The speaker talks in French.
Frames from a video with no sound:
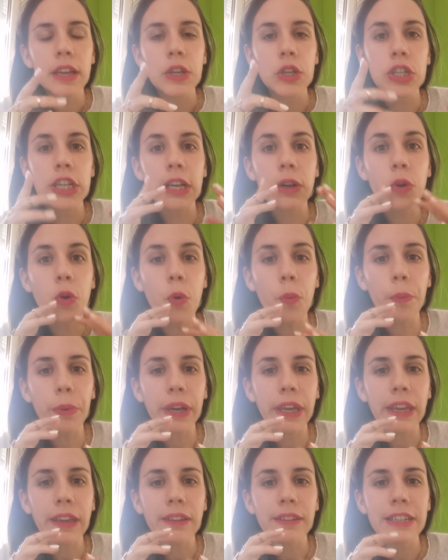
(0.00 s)
j'ai
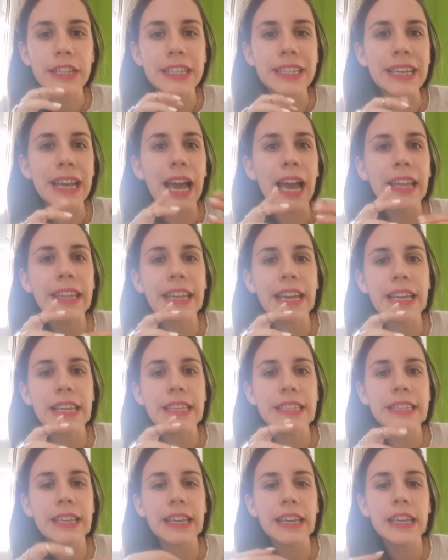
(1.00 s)
compris, j'ai
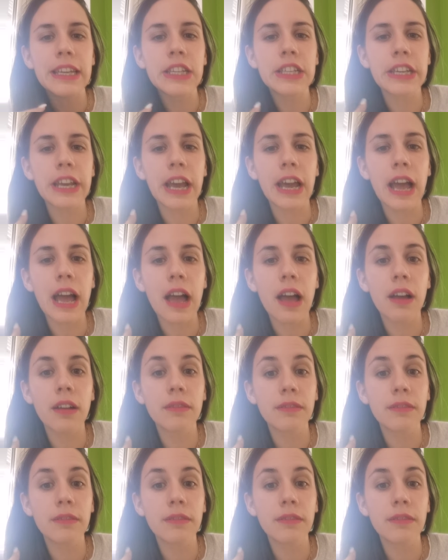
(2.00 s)
analysé et j'ai